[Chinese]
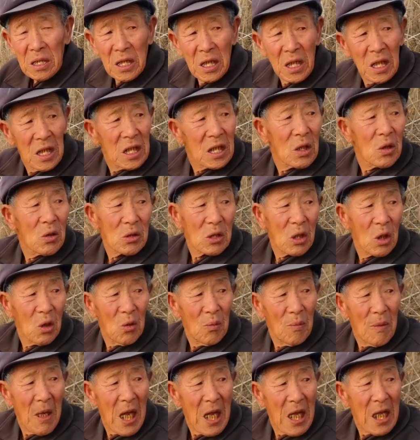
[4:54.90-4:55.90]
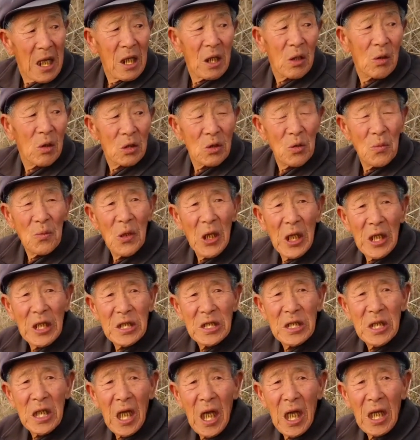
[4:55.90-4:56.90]
地都卖了，可就没
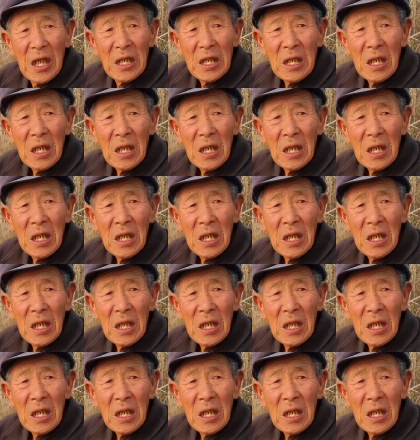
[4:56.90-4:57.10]
钱。